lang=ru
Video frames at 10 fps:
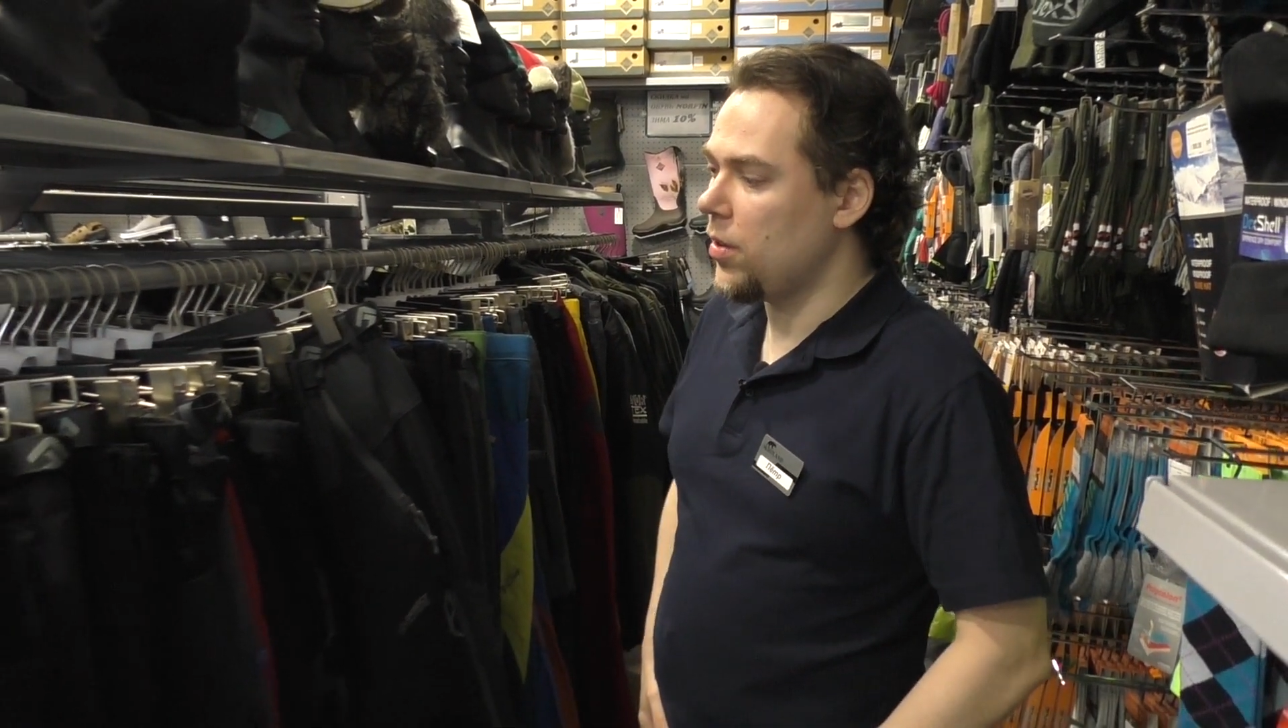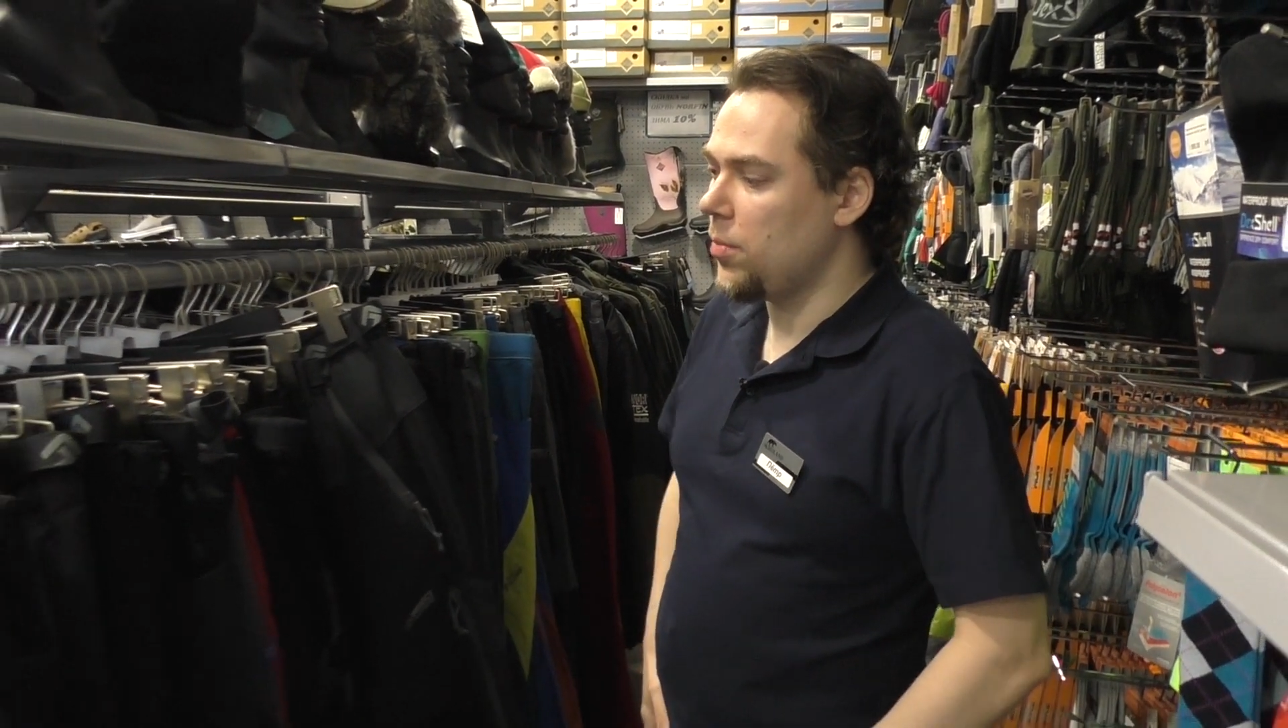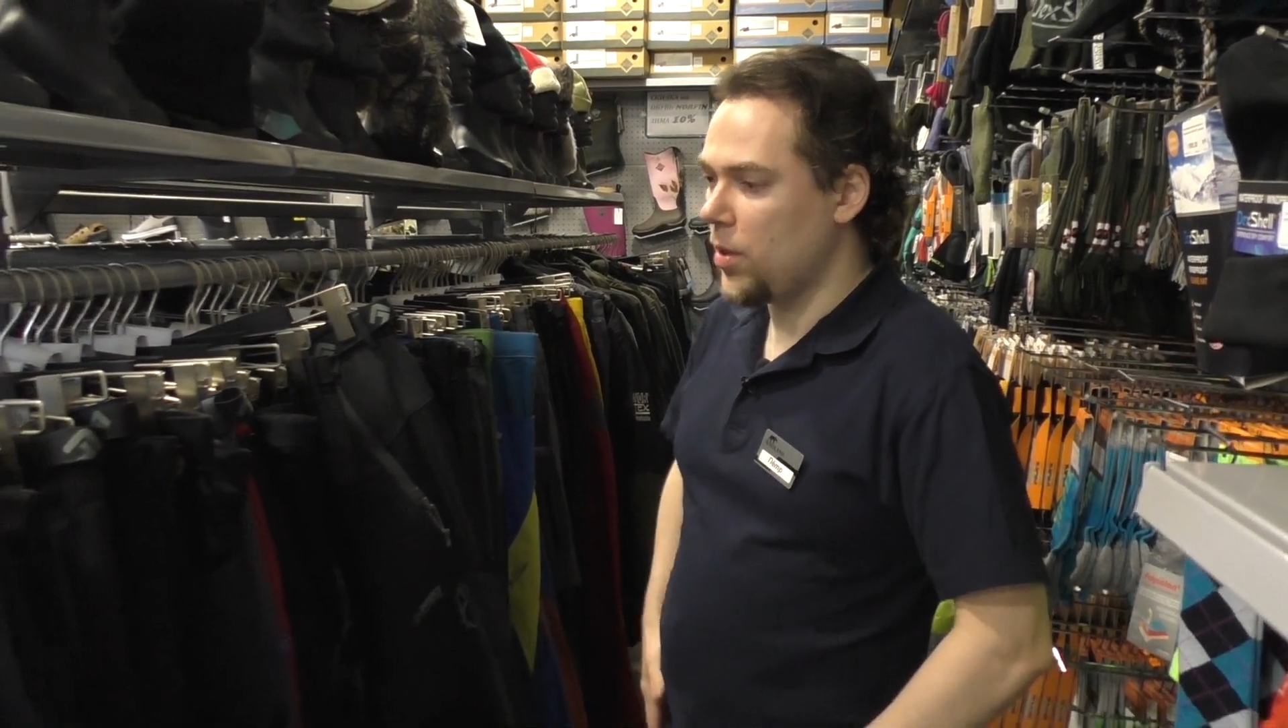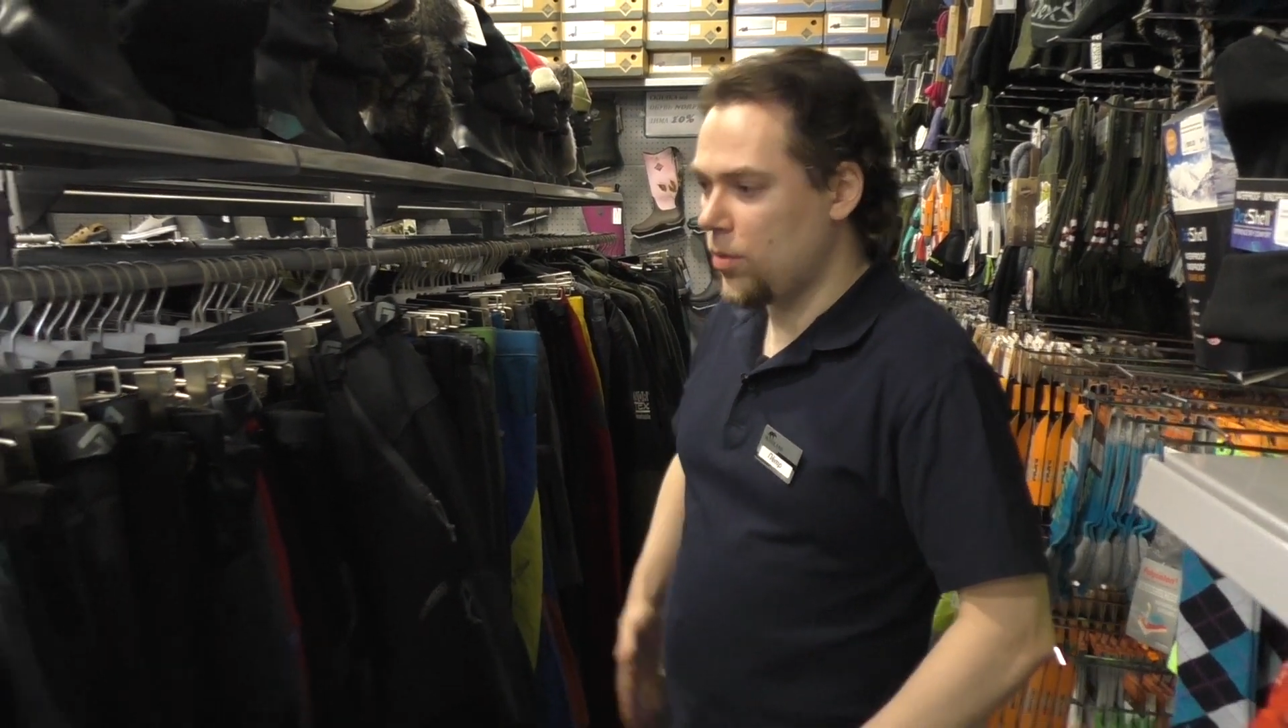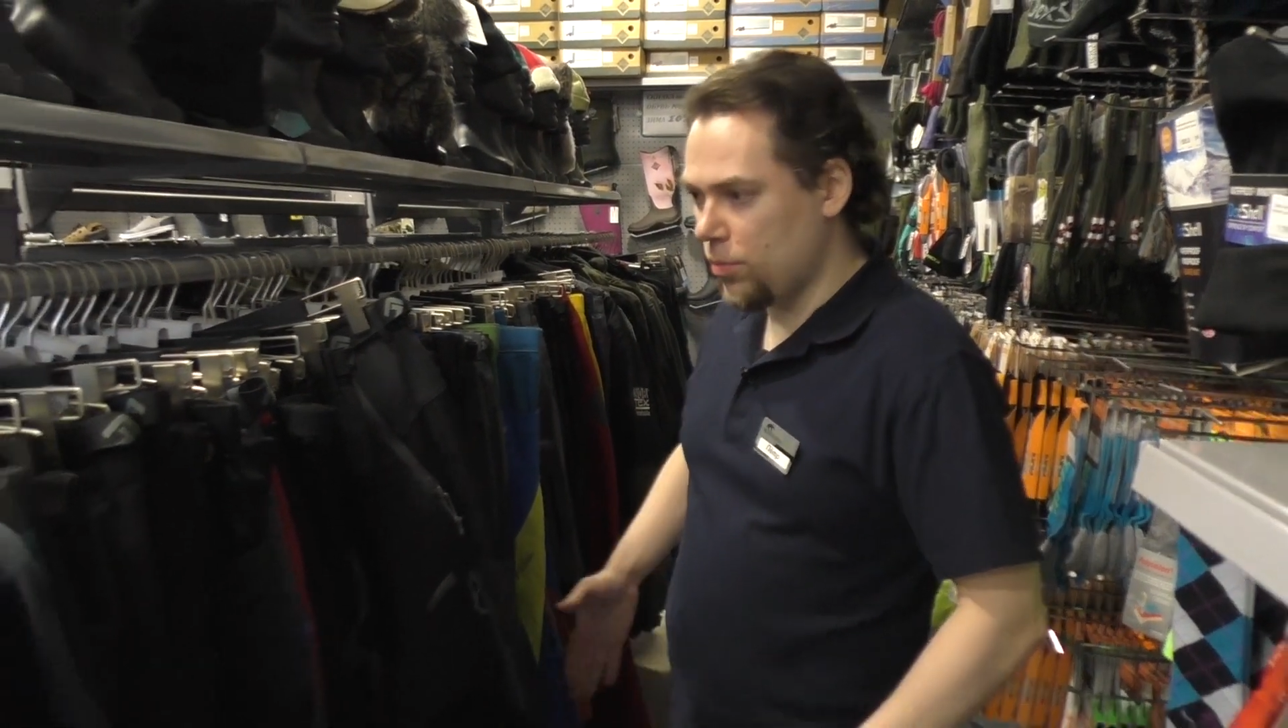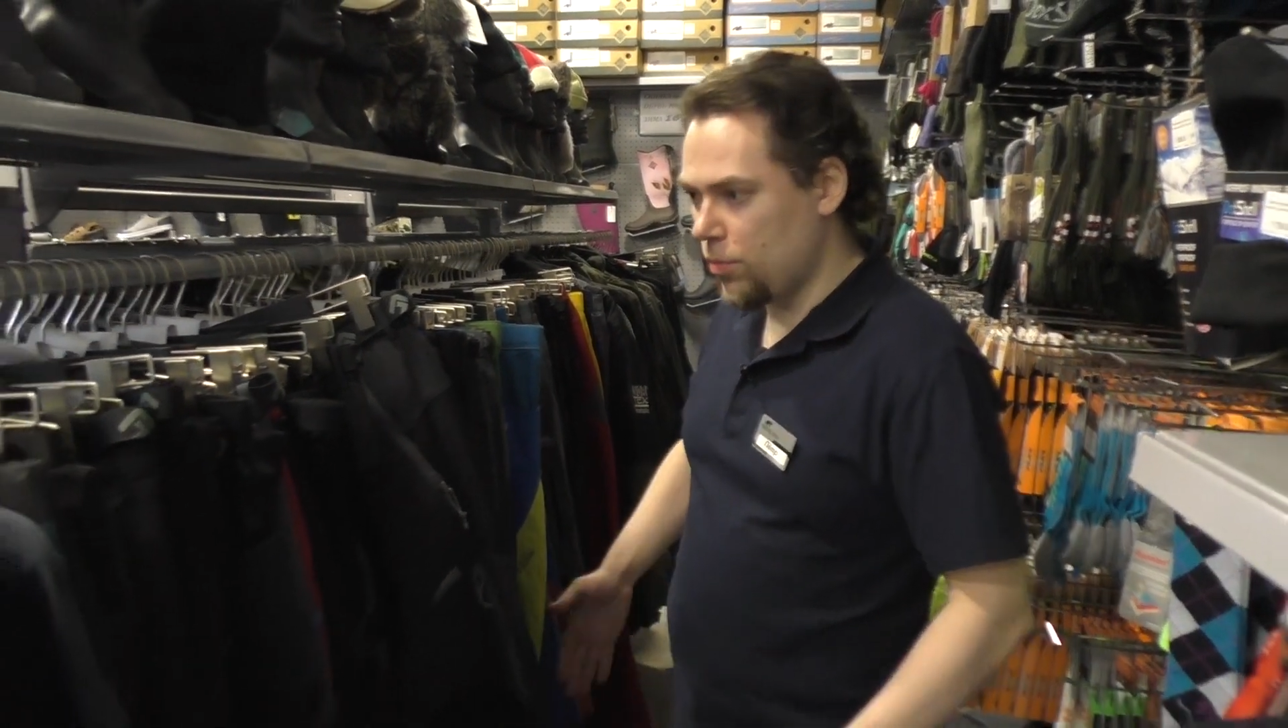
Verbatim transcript: имеет